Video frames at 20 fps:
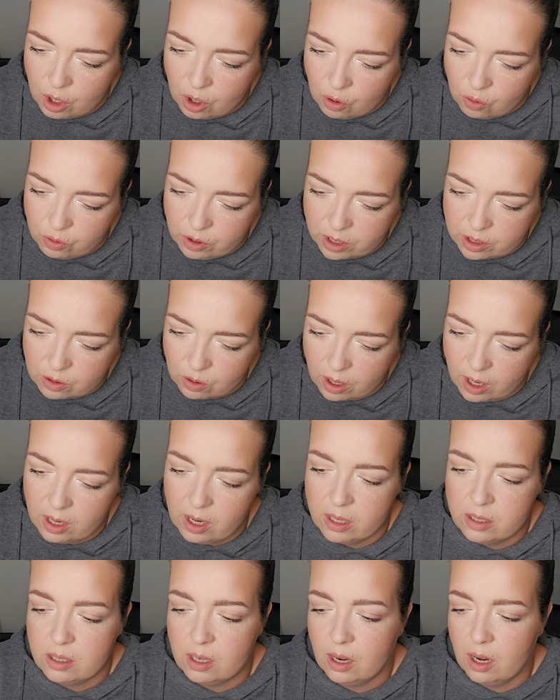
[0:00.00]
Und jetzt noch ein
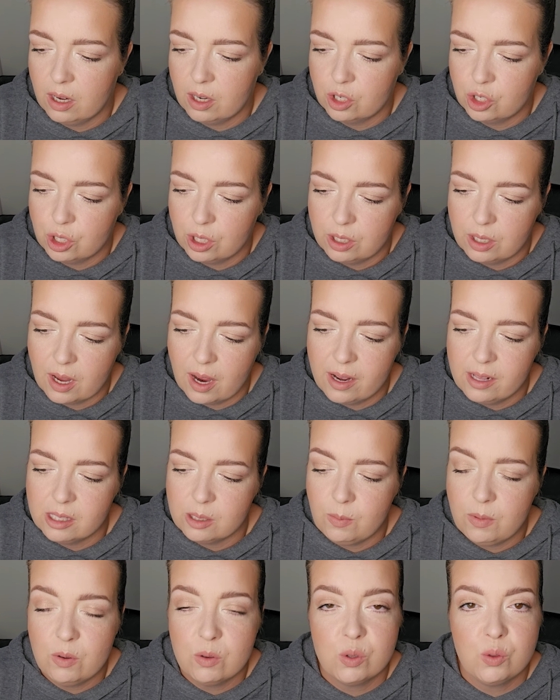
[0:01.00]
letzter Rechenschritt. 1
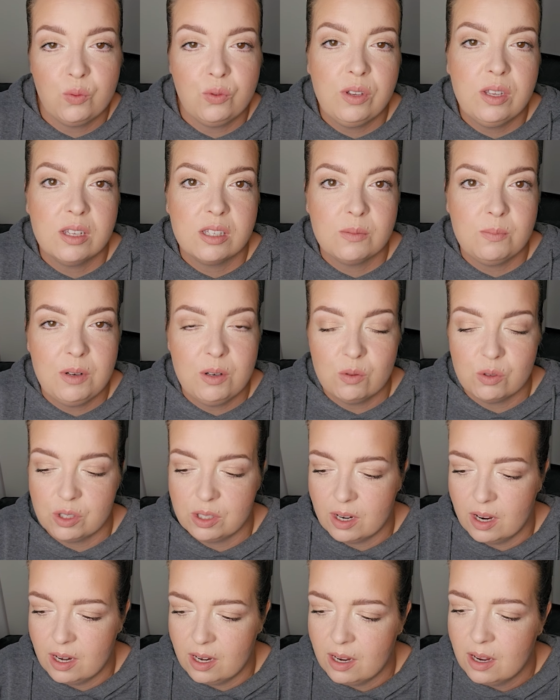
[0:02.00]
minus 4 ist minus
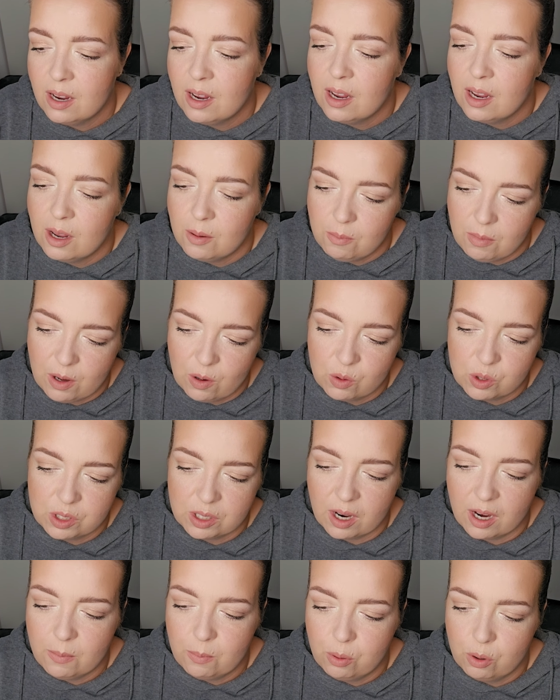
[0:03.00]
3. Minus
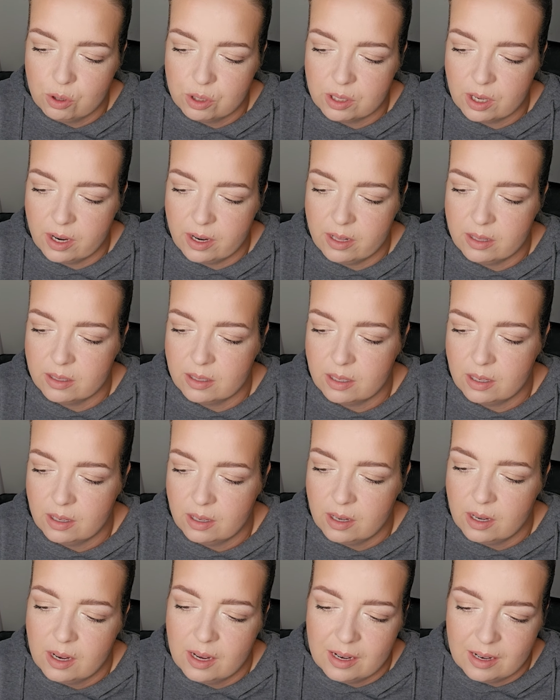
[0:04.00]
3 plus 1,
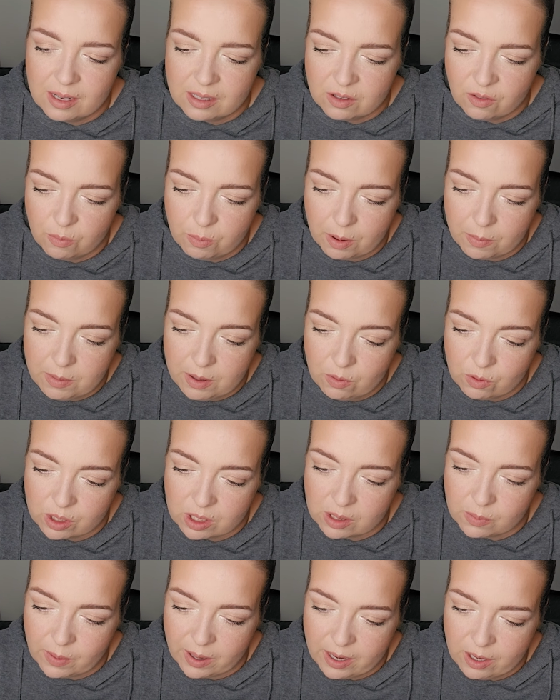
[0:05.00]
da sind wir bei minus
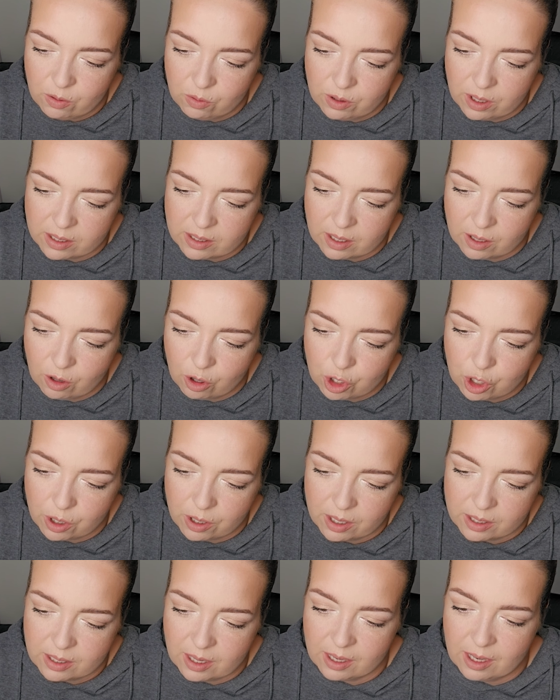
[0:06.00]
2 und das ist dann auch schon
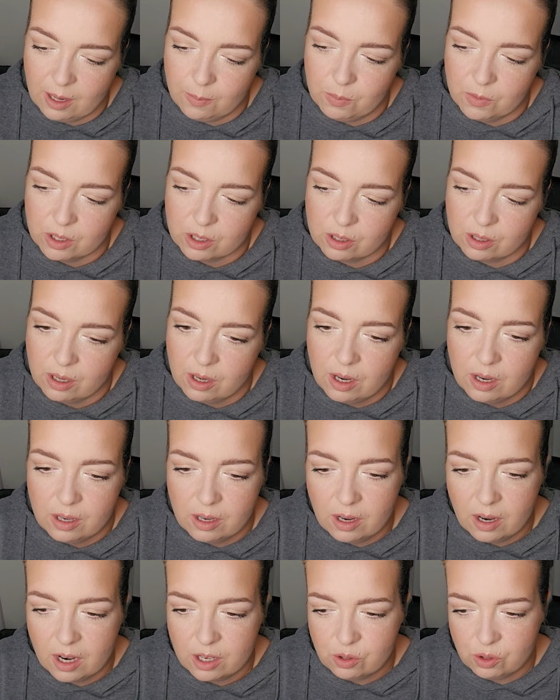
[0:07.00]
das Ergebnis.
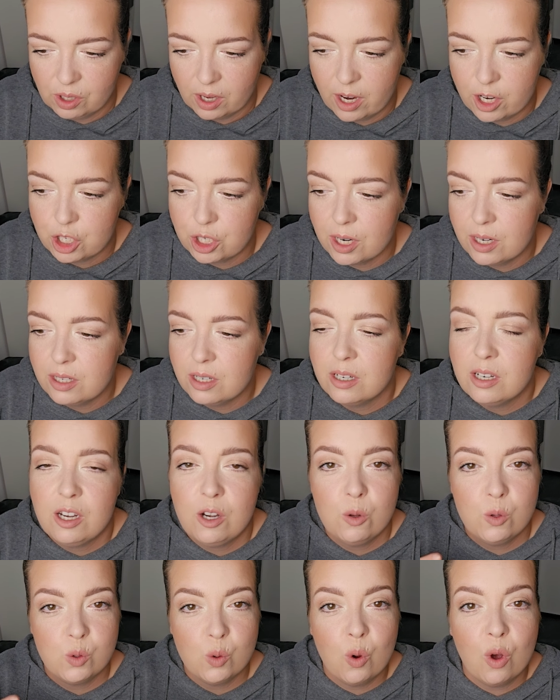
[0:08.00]
Ne? Also drei Schritte, die
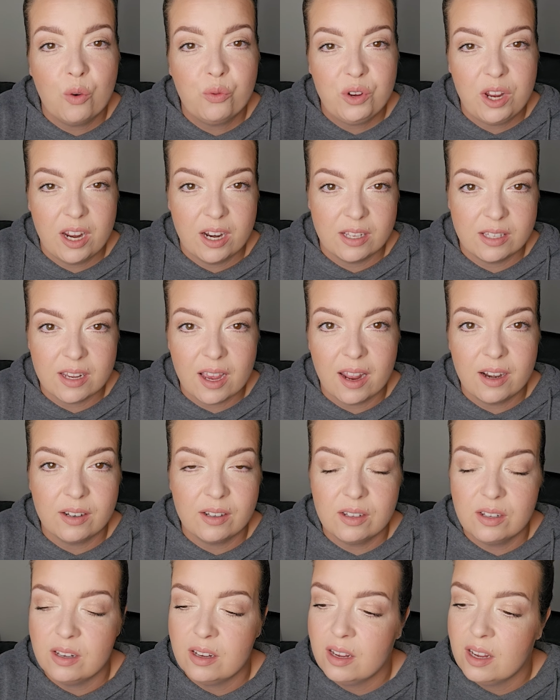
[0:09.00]
du so auf jedes
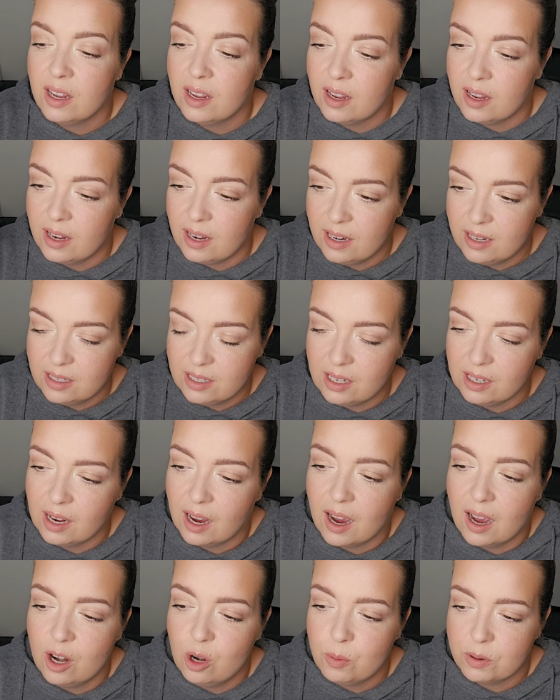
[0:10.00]
andere
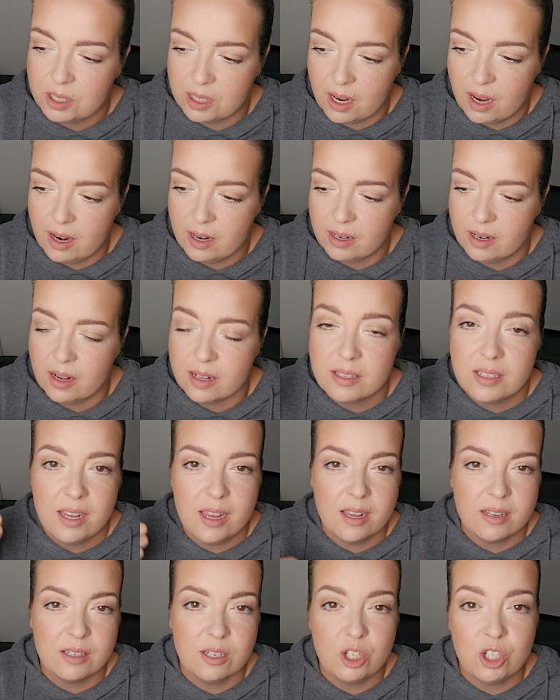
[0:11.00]
Integral übertragen kannst.
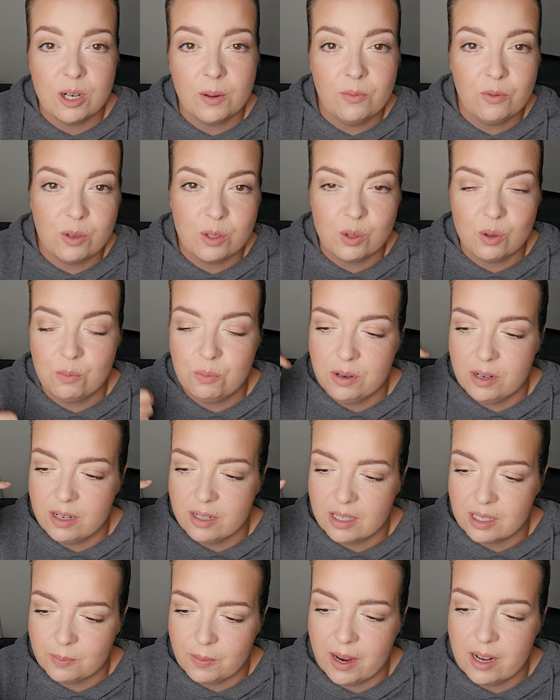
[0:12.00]
Erstens Stammfunktion
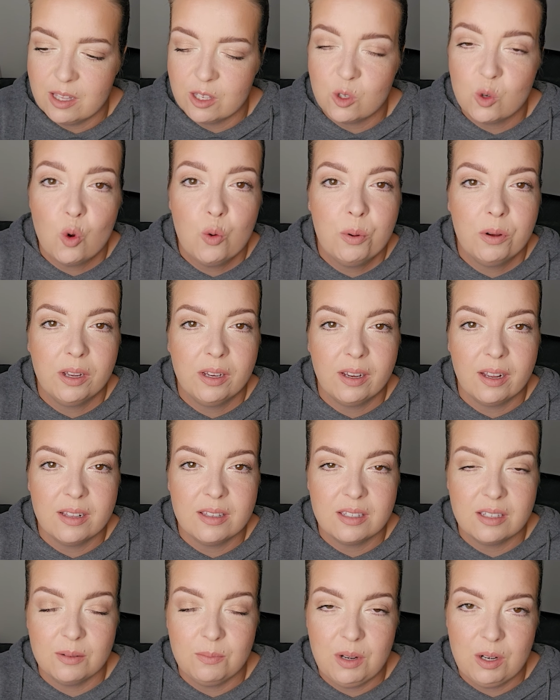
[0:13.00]
bilden, zweitens obere
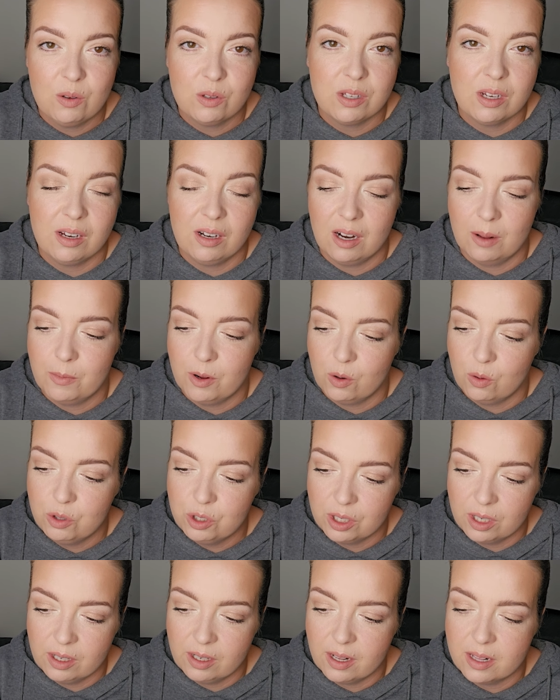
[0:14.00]
Grenze minus in Klammern
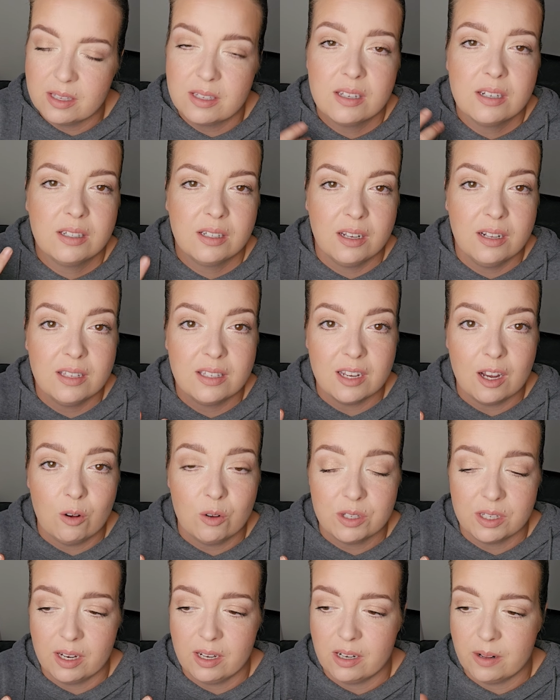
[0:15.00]
untere Grenze, drittens
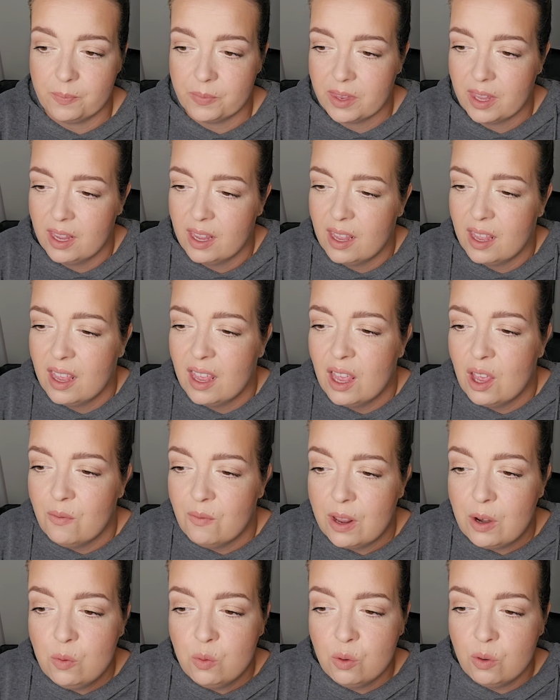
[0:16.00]
ausrechnen.
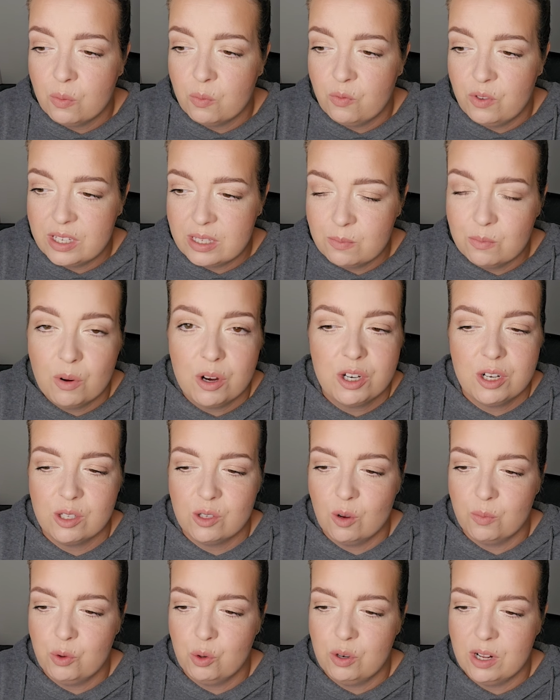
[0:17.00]
Wenn du wissen möchtest,
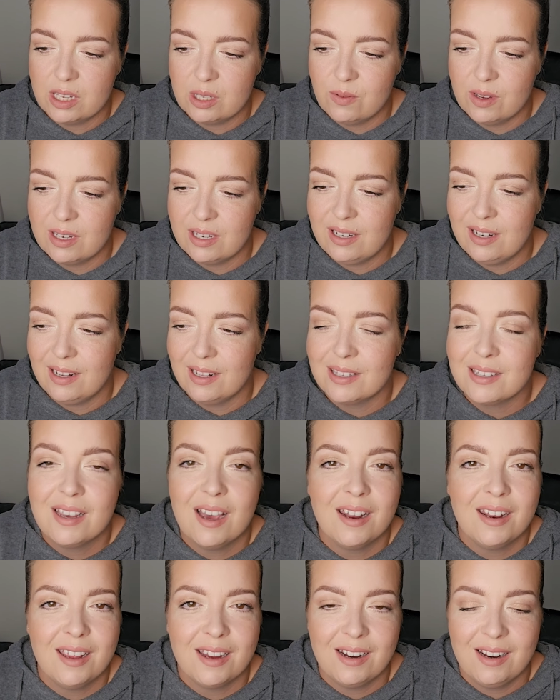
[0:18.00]
ob du das, was ich dir jetzt
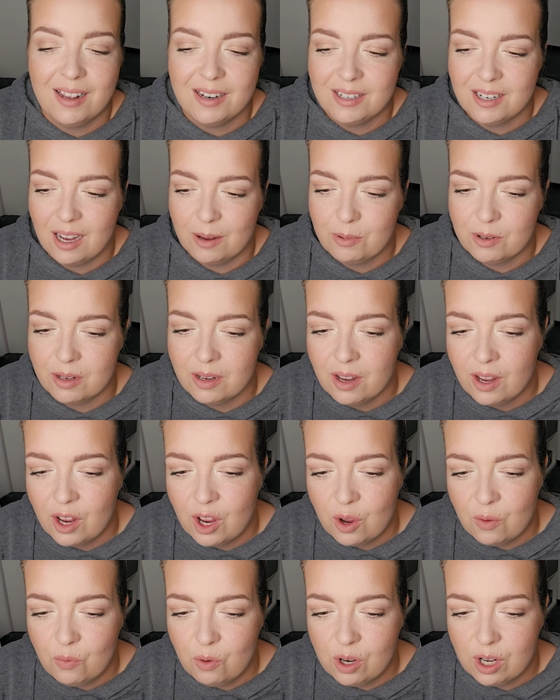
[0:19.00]
gerade erklärt habe,
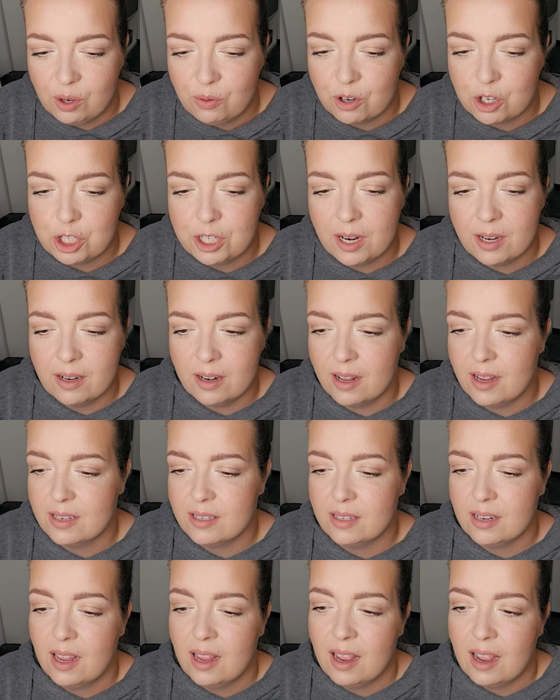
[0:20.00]
wirklich verstanden
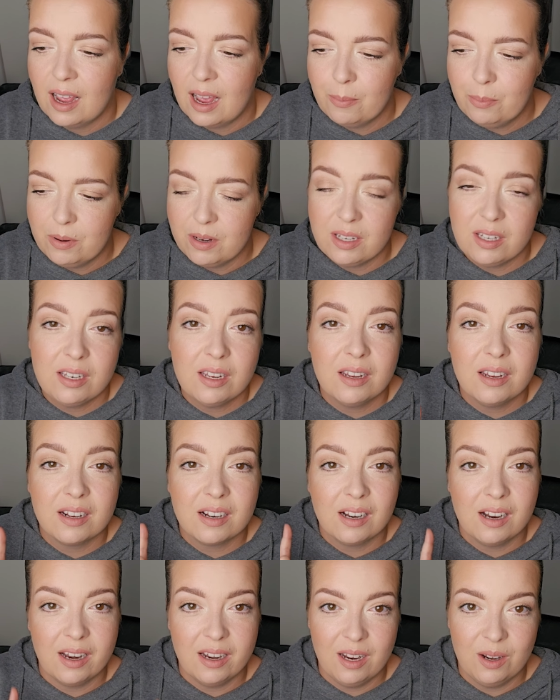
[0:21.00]
hast, habe ich hier einen
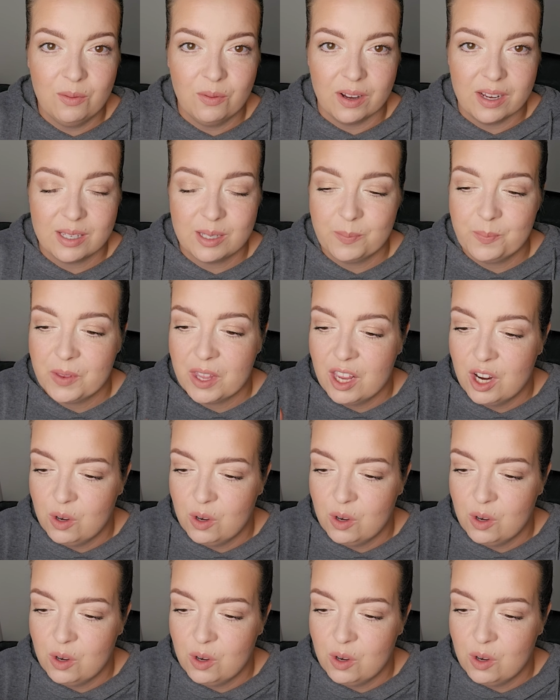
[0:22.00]
kleinen Hinweis.